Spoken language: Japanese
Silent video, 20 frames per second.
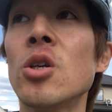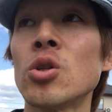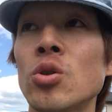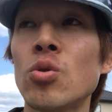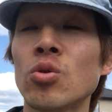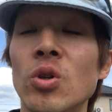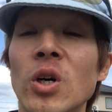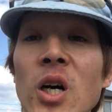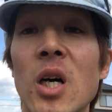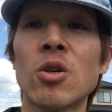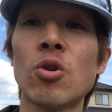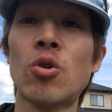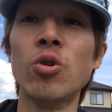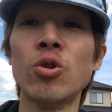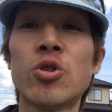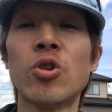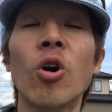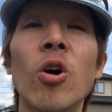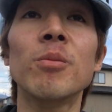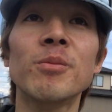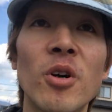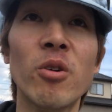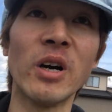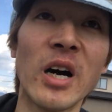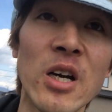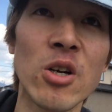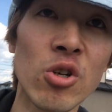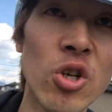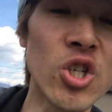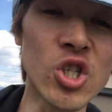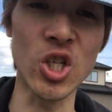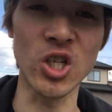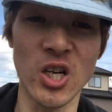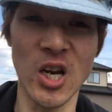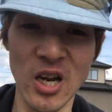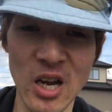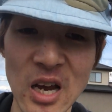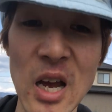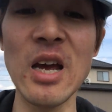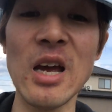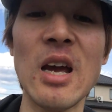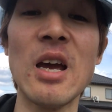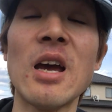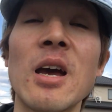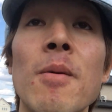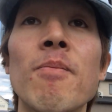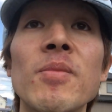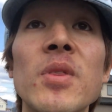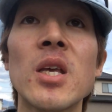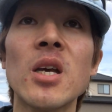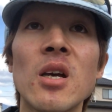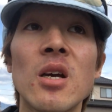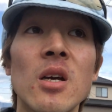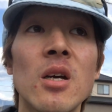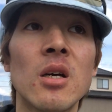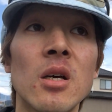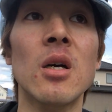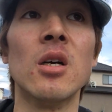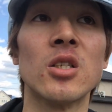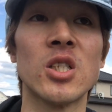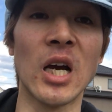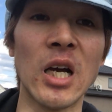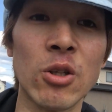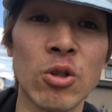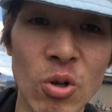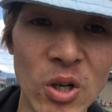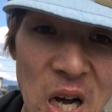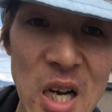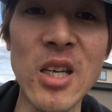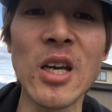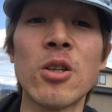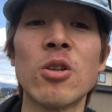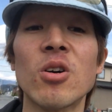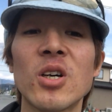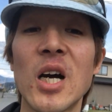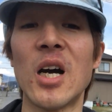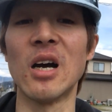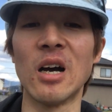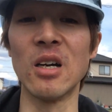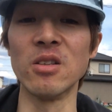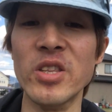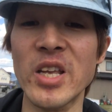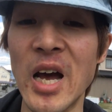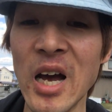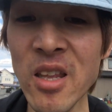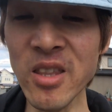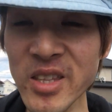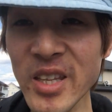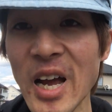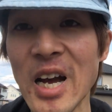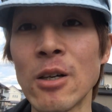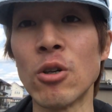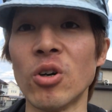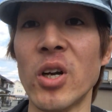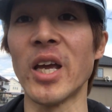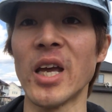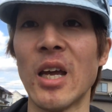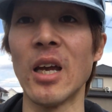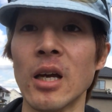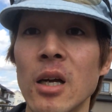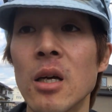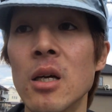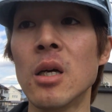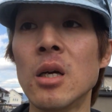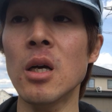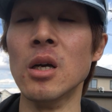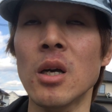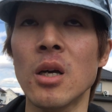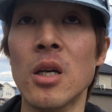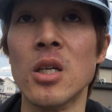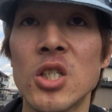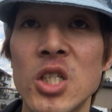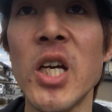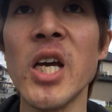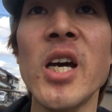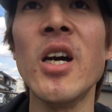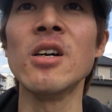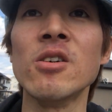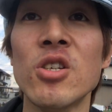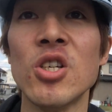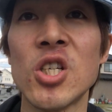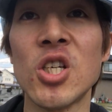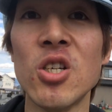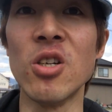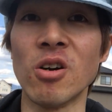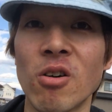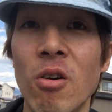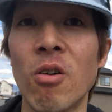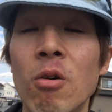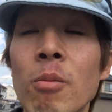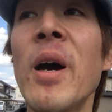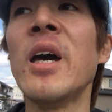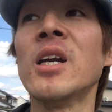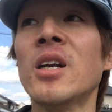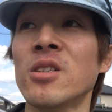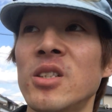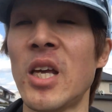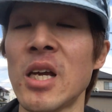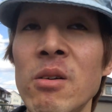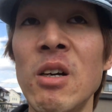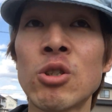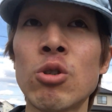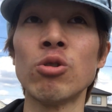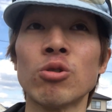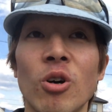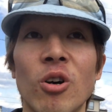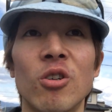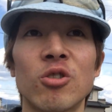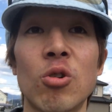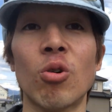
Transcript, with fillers: するわ空調も悪いしねちゃんと賭けとかなんなんこれ JR 西日本お前らに電話するぞ